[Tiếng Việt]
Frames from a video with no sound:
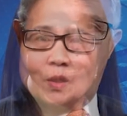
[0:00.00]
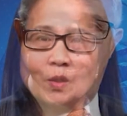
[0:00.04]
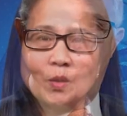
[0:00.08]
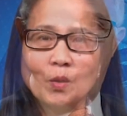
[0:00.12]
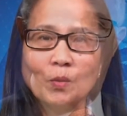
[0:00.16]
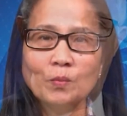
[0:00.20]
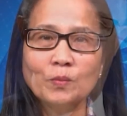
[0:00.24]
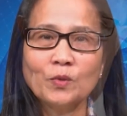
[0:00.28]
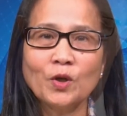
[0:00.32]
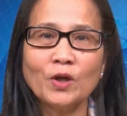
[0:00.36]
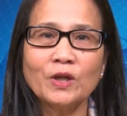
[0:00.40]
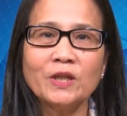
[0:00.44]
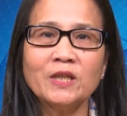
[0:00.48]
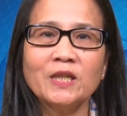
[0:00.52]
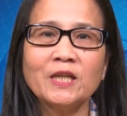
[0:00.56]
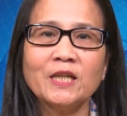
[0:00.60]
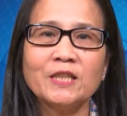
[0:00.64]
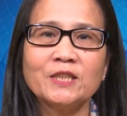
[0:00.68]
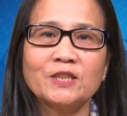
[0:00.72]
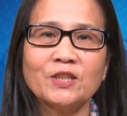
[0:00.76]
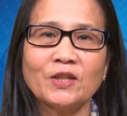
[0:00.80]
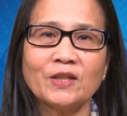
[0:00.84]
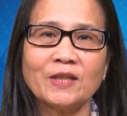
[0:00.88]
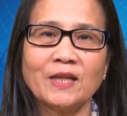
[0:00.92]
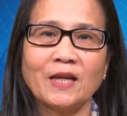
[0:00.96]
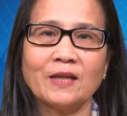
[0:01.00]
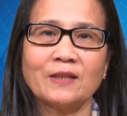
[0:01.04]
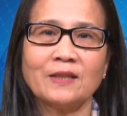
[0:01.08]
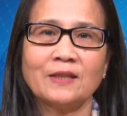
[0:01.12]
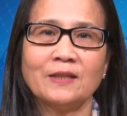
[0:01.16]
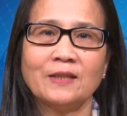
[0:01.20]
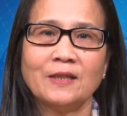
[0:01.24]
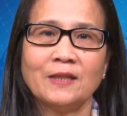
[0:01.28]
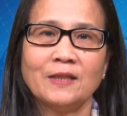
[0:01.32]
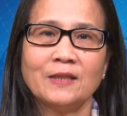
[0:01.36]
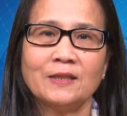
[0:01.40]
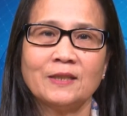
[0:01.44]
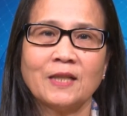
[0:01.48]
Cũng có người cho rằng
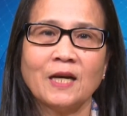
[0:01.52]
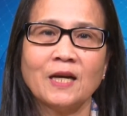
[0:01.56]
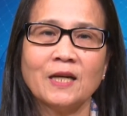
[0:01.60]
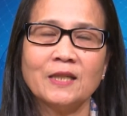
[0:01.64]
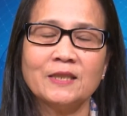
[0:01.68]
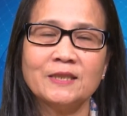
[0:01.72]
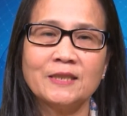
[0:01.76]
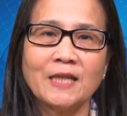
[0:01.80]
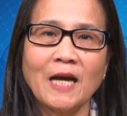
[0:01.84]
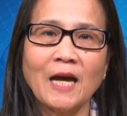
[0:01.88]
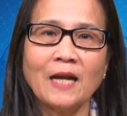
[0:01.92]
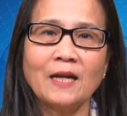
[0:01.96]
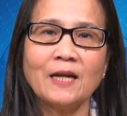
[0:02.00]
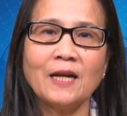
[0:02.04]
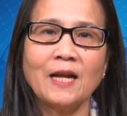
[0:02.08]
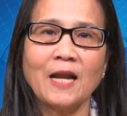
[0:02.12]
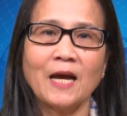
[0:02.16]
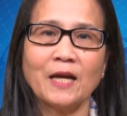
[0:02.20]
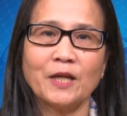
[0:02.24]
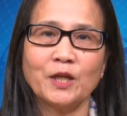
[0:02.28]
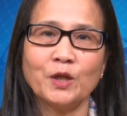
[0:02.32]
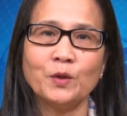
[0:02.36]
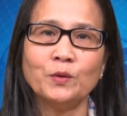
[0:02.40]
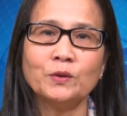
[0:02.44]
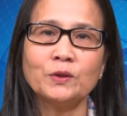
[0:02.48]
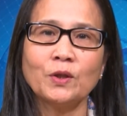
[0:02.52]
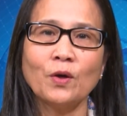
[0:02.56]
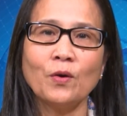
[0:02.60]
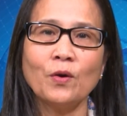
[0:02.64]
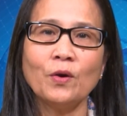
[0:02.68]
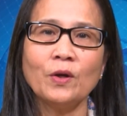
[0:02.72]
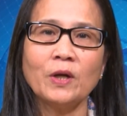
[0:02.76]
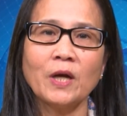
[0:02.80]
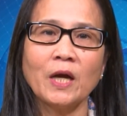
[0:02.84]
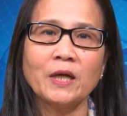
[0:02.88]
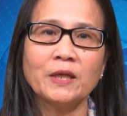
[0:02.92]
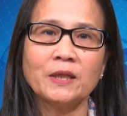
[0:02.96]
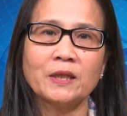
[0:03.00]
thời gian là yếu tố
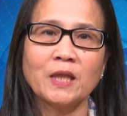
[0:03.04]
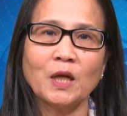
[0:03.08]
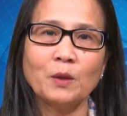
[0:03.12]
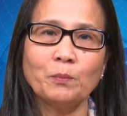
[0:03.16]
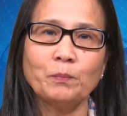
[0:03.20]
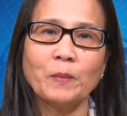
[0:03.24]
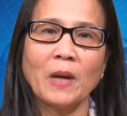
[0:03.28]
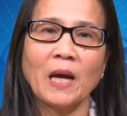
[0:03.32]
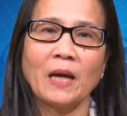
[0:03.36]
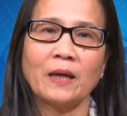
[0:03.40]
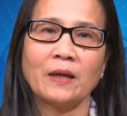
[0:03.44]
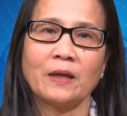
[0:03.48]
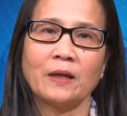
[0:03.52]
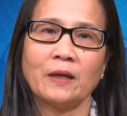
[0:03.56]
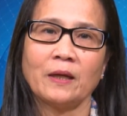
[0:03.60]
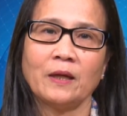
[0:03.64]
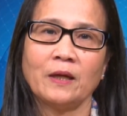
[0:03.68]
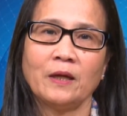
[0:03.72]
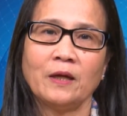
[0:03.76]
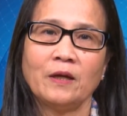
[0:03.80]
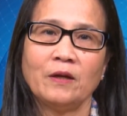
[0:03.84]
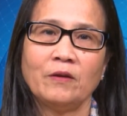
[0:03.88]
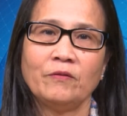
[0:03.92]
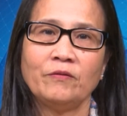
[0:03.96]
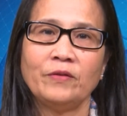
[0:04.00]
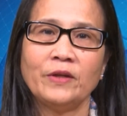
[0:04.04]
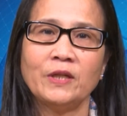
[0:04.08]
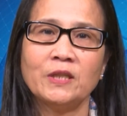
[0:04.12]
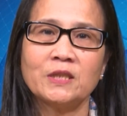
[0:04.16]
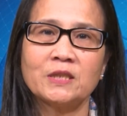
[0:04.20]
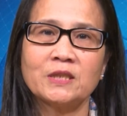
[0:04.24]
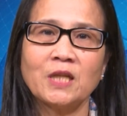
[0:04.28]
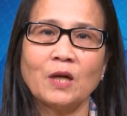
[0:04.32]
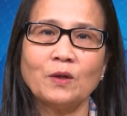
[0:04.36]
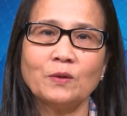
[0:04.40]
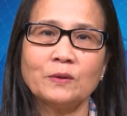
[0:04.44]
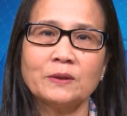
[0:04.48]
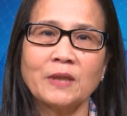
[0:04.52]
gây thất bại vì
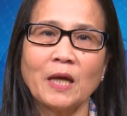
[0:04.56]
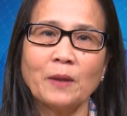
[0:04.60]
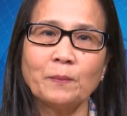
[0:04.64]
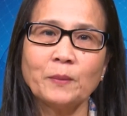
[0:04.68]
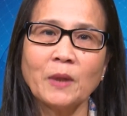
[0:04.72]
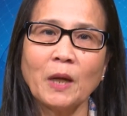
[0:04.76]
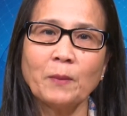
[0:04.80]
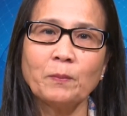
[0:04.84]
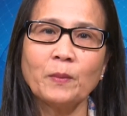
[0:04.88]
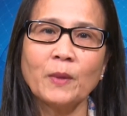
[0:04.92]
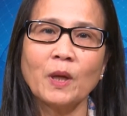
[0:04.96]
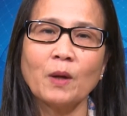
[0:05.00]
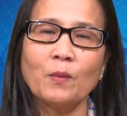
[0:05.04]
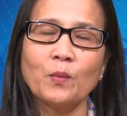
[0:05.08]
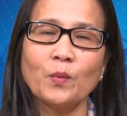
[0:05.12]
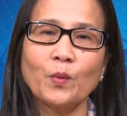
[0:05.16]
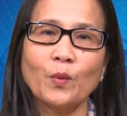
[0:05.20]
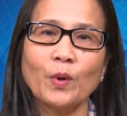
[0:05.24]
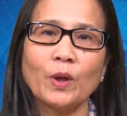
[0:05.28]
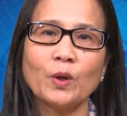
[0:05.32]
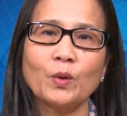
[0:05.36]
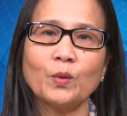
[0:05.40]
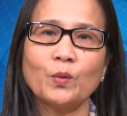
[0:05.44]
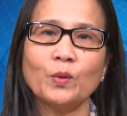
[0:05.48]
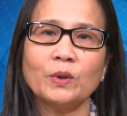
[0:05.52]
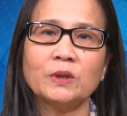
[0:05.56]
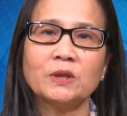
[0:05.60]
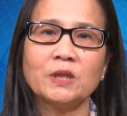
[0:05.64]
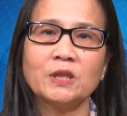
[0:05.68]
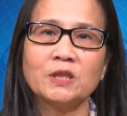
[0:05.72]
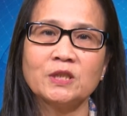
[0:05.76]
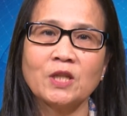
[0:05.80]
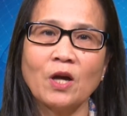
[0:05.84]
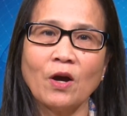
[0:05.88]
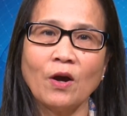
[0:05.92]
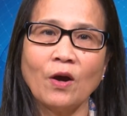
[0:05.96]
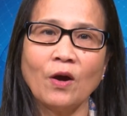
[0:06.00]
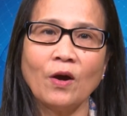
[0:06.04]
sau 8 năm cầm quyền của tự
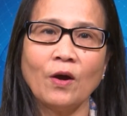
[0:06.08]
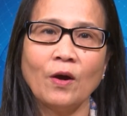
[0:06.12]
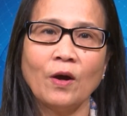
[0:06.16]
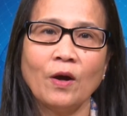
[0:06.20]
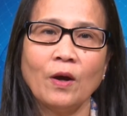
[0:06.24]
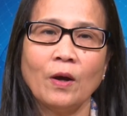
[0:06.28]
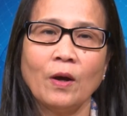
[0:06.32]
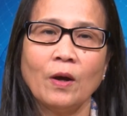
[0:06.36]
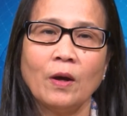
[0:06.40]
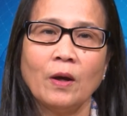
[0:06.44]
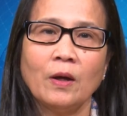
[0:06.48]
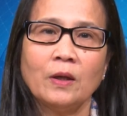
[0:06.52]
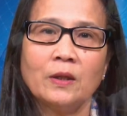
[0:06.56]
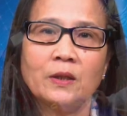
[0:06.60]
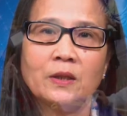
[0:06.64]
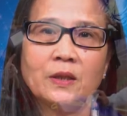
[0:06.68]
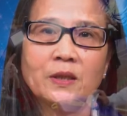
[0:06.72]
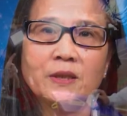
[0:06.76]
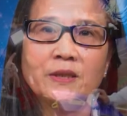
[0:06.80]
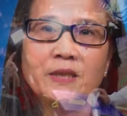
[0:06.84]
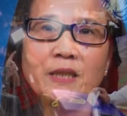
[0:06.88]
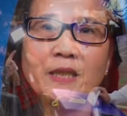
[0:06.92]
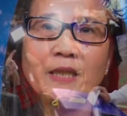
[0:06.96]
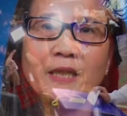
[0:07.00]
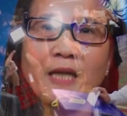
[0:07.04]
do, cử tri